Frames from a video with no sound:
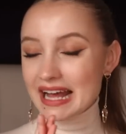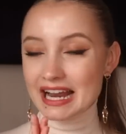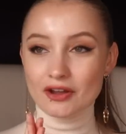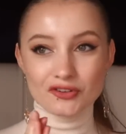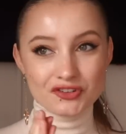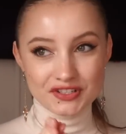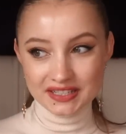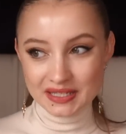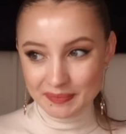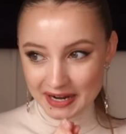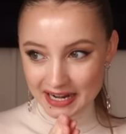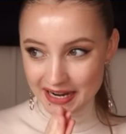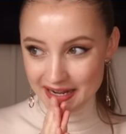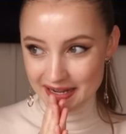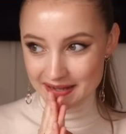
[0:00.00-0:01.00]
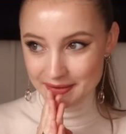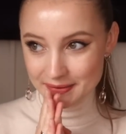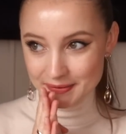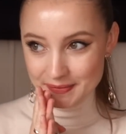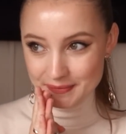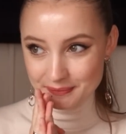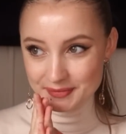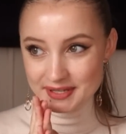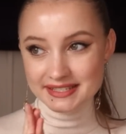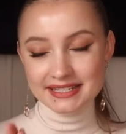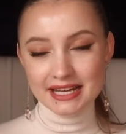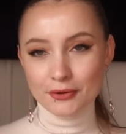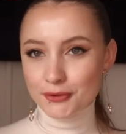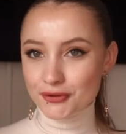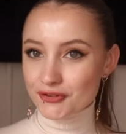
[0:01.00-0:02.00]
alors je n'étais pas là, mais
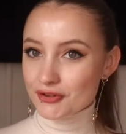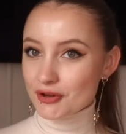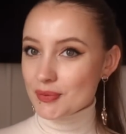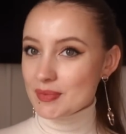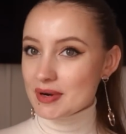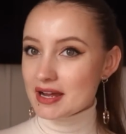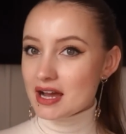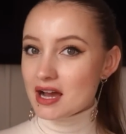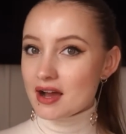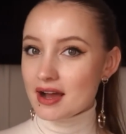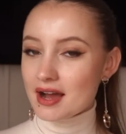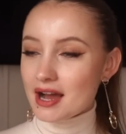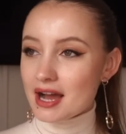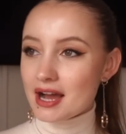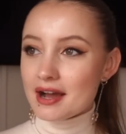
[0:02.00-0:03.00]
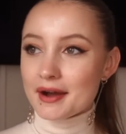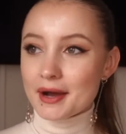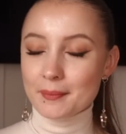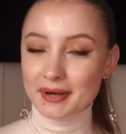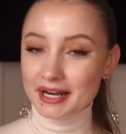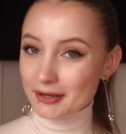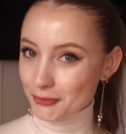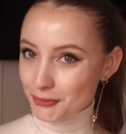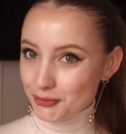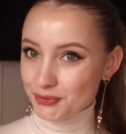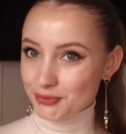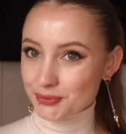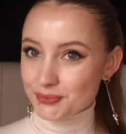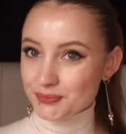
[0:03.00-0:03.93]
ça ressemble à un malentendu.